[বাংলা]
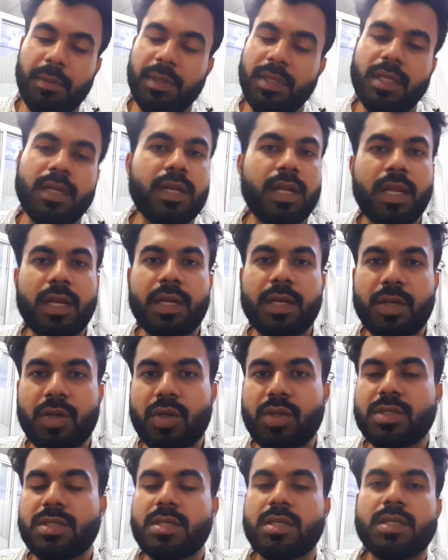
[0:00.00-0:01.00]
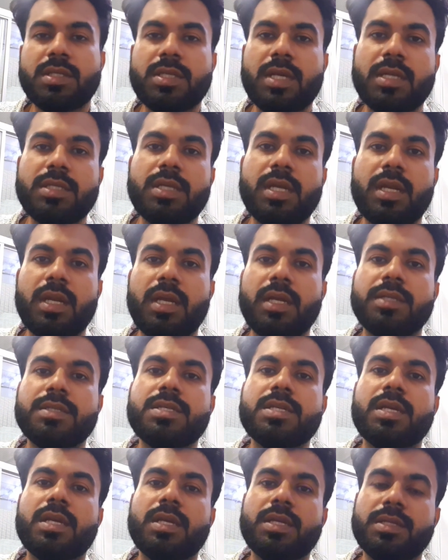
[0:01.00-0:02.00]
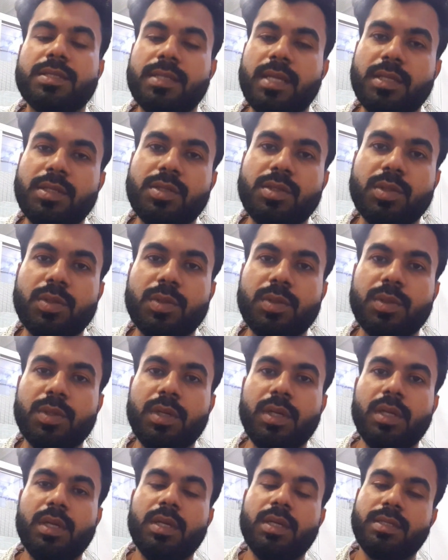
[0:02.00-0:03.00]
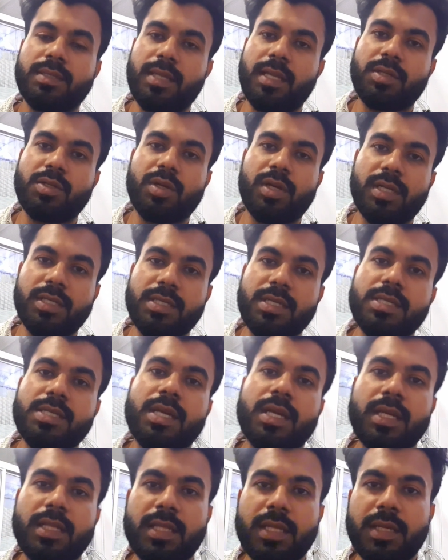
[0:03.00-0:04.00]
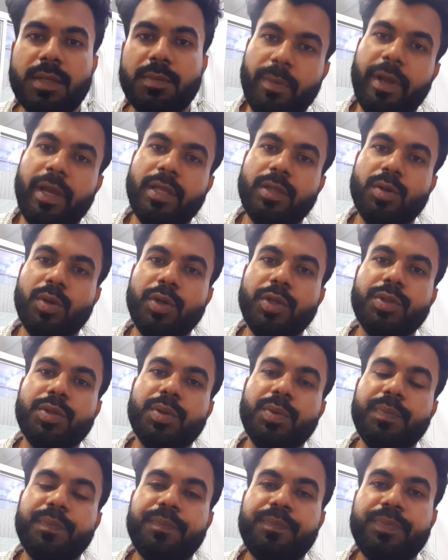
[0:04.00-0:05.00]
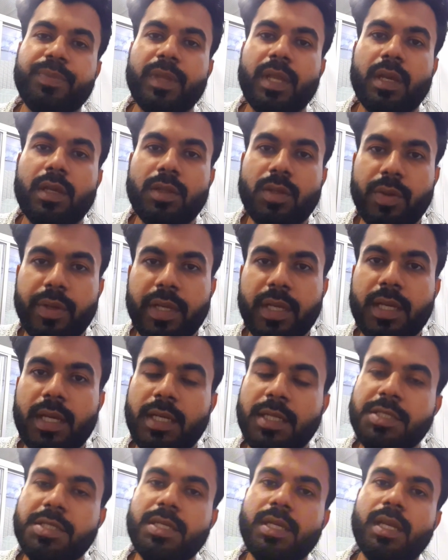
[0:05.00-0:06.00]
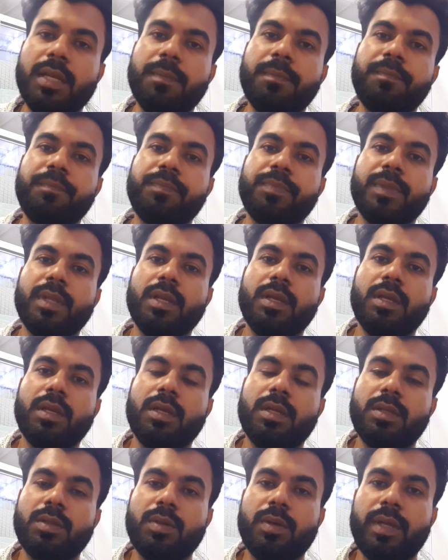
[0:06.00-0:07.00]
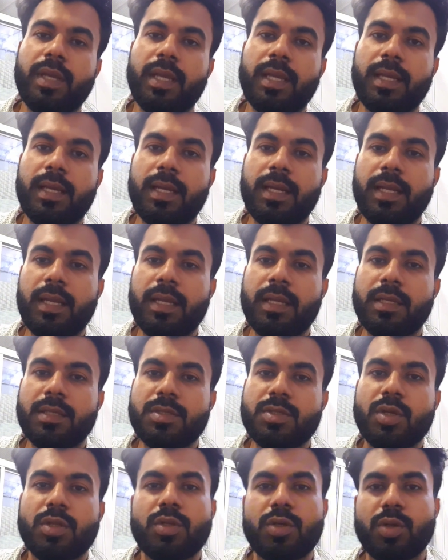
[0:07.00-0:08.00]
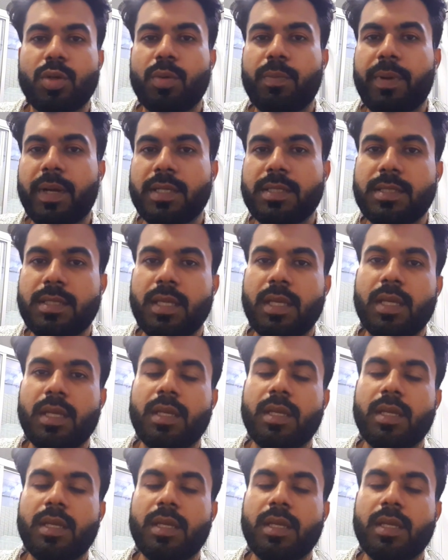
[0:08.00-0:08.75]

আমাদের নারায়ণগঞ্জ চাষারায় যে ছাত্র ছাত্ররা যে জায়গাতে মায়ের হইতো তো এখানে ছিলাম তো এখানে যতটুকু পারছি